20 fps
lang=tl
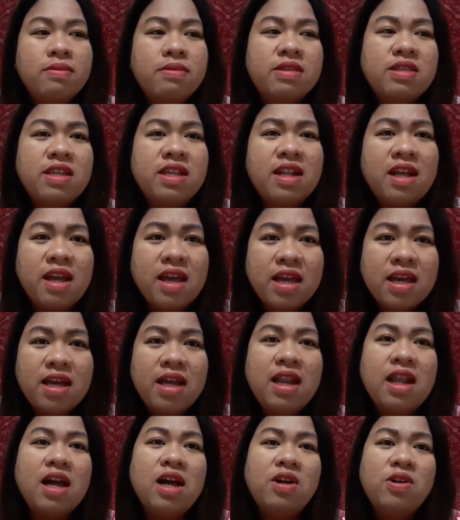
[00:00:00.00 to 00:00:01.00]
Sa
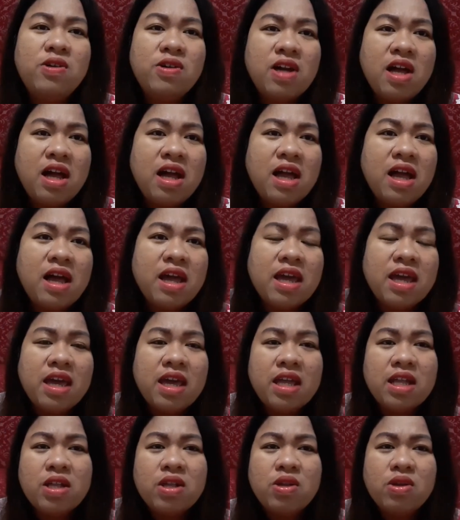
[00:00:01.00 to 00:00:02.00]
nakahiga lang ako,
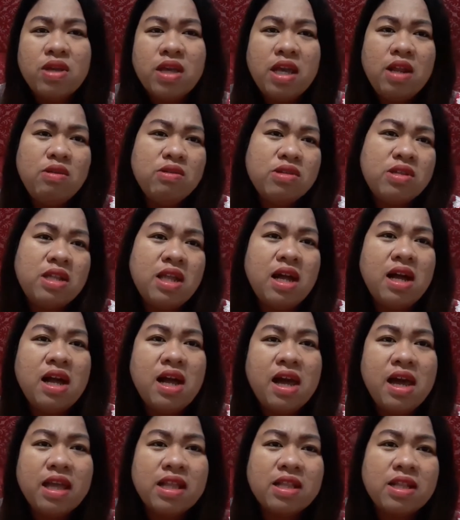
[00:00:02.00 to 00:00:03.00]
kakain. Kilos lang
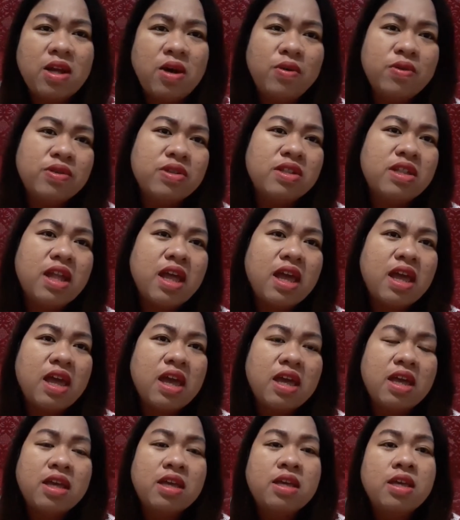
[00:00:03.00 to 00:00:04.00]
kahit
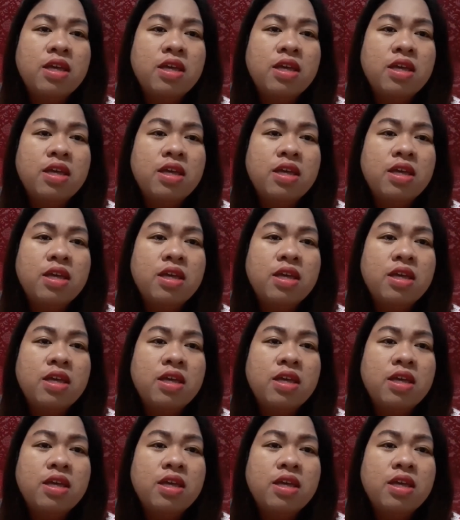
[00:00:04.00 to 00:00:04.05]
kaunti.